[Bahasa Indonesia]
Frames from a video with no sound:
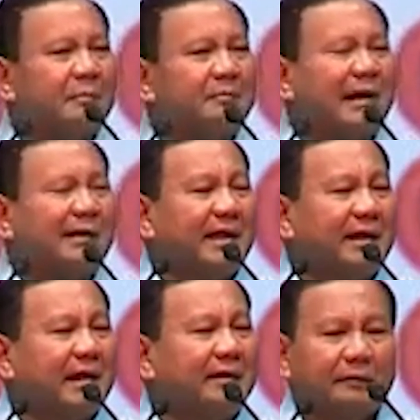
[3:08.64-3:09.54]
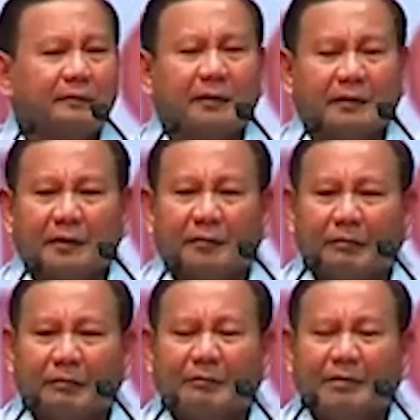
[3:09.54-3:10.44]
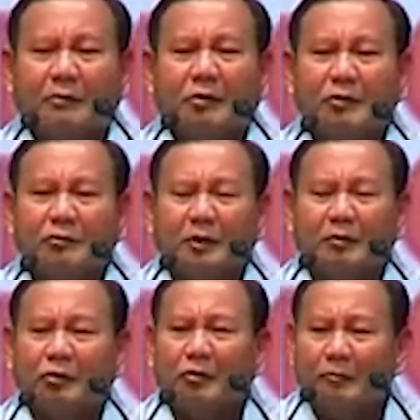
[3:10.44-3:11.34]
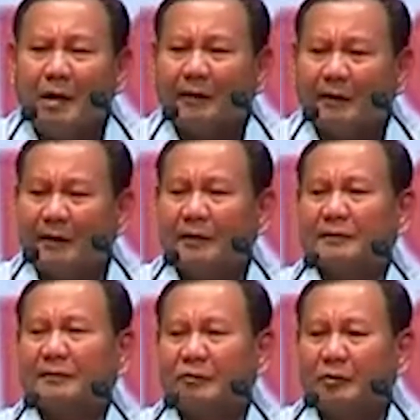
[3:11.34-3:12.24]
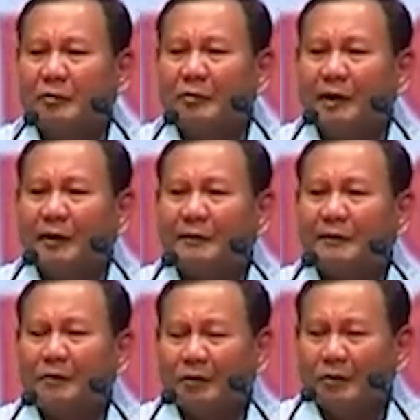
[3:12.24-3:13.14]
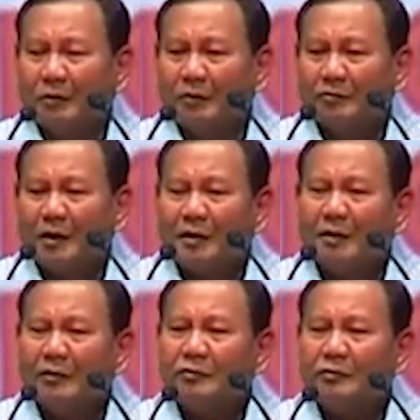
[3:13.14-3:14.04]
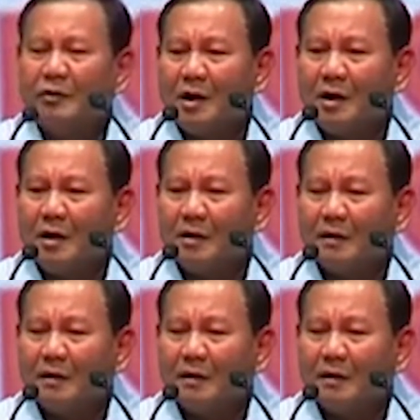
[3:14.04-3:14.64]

yang mengatakan Pak Prabowo sudah berubah ya, berubah. Ya. Sekarang sudah